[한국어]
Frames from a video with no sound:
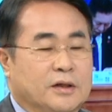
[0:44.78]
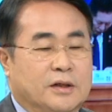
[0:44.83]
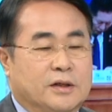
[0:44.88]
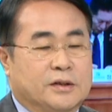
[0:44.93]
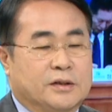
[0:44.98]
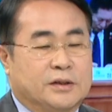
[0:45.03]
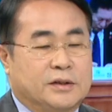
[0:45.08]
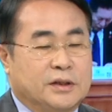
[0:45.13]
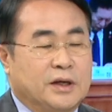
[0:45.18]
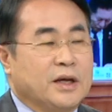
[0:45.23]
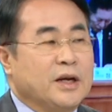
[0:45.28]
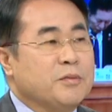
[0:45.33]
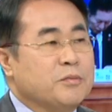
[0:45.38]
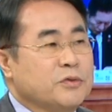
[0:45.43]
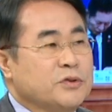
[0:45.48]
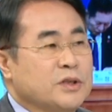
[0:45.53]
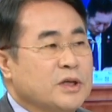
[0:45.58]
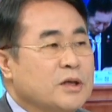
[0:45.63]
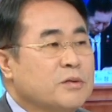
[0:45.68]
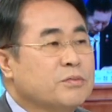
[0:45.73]
시간의
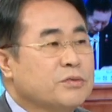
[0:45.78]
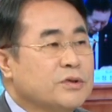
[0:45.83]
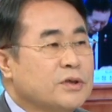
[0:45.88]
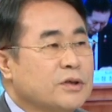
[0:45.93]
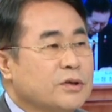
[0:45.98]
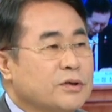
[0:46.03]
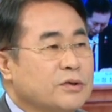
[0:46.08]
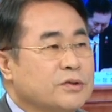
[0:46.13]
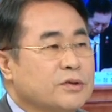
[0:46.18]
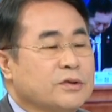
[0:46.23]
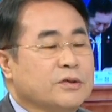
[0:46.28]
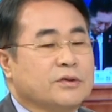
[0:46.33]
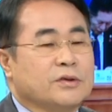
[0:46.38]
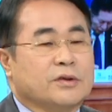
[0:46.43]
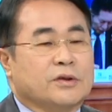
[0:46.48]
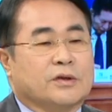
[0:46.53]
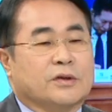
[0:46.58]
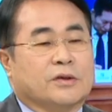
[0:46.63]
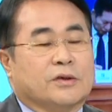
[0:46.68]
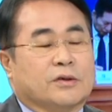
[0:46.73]
문제일 뿐인 거죠.
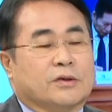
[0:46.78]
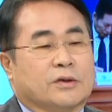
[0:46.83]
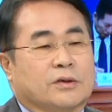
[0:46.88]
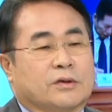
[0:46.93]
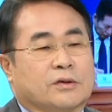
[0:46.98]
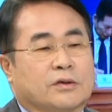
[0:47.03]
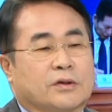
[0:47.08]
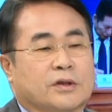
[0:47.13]
어,